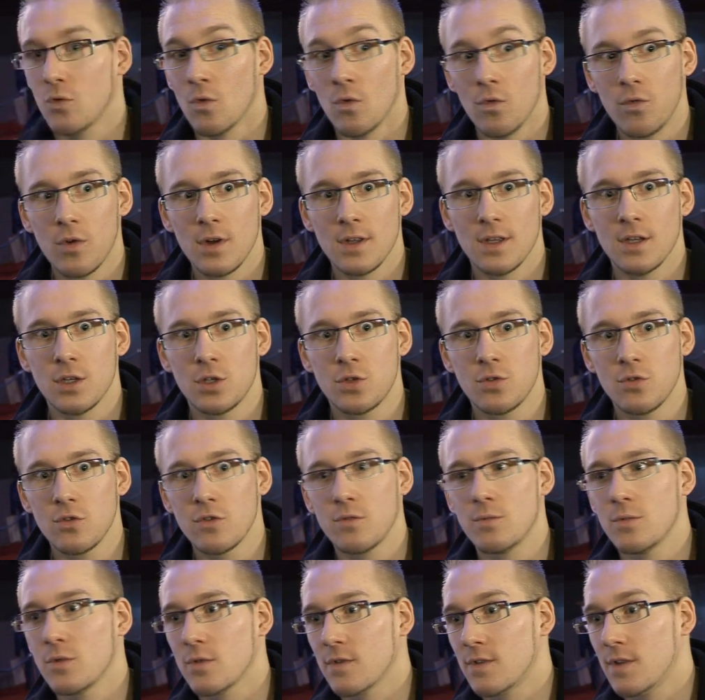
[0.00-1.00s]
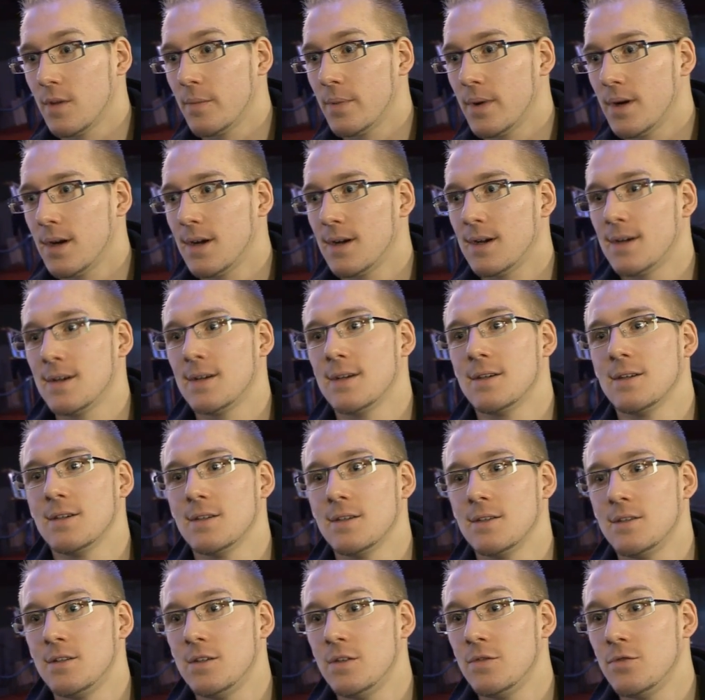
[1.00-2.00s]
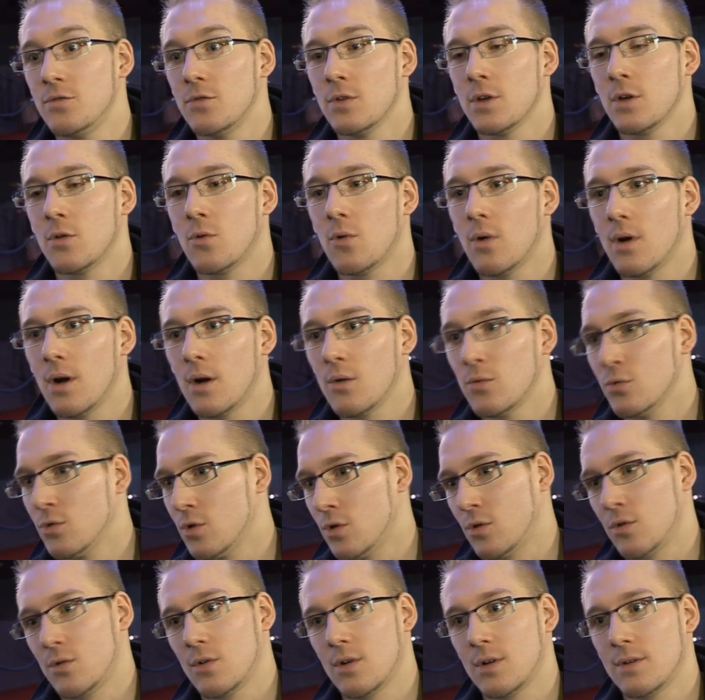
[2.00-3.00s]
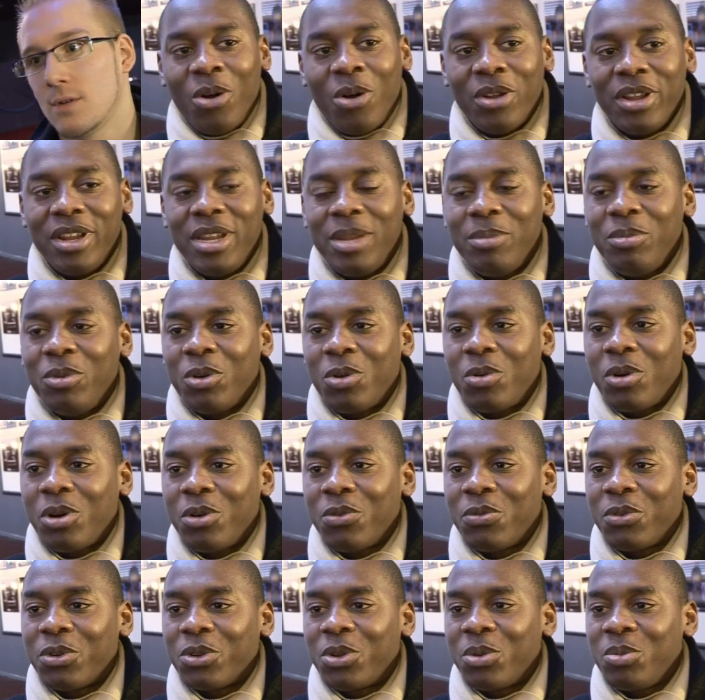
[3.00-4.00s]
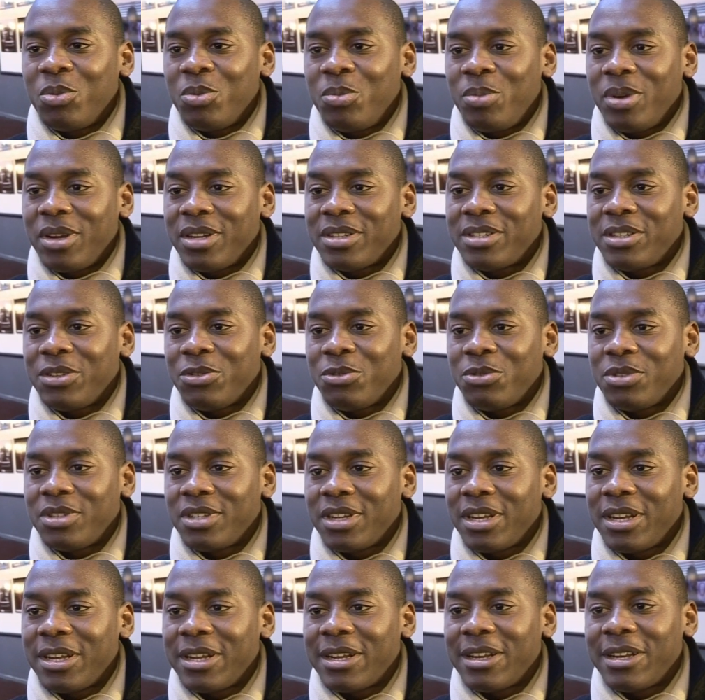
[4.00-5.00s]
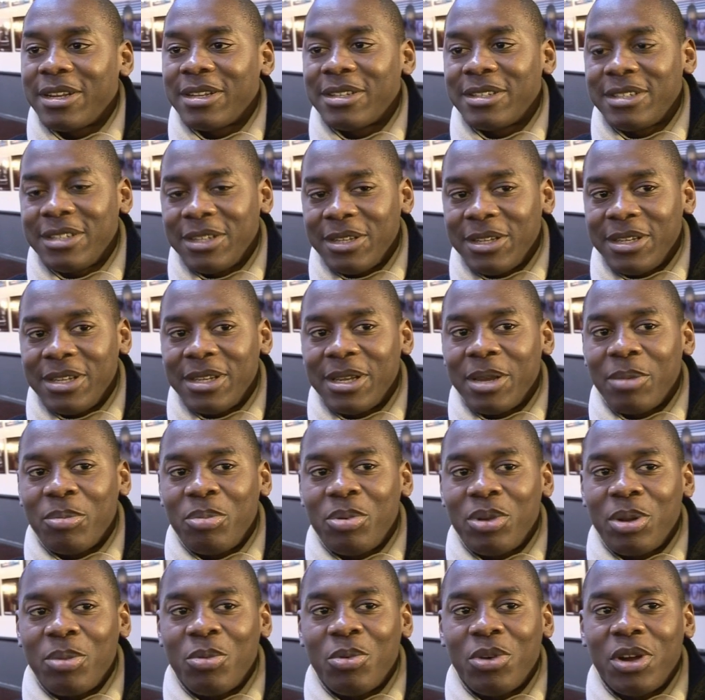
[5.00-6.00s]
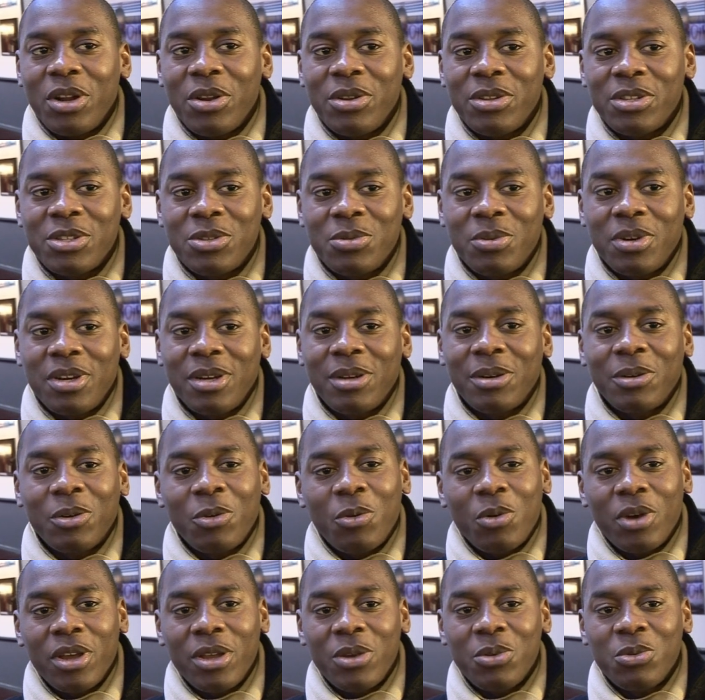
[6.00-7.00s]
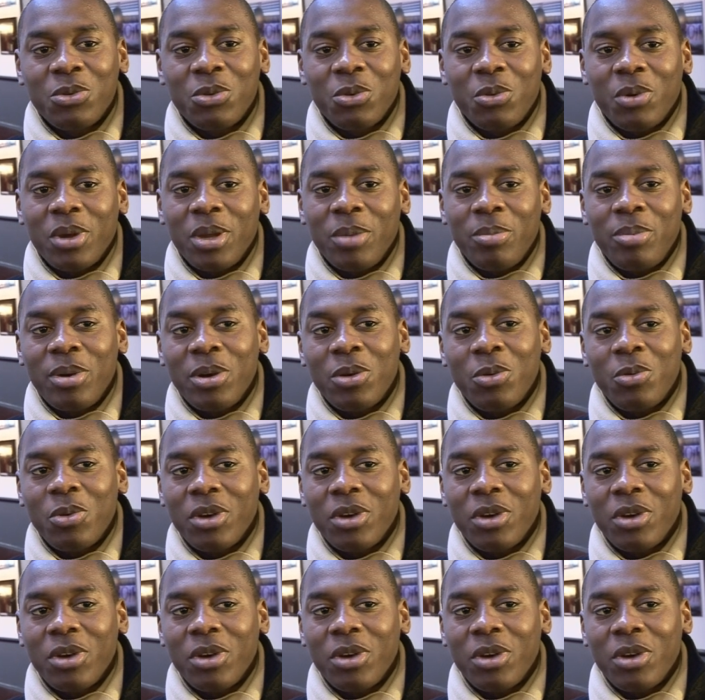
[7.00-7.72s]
On voit des choses, mais on ne sait pas euh, s'il faut y croire ou non. On est libre de croire aux fantômes ou pas, c'est juste ça, euh, c'est un peu la morale de l'histoire. Croyez ou ne croyez pas,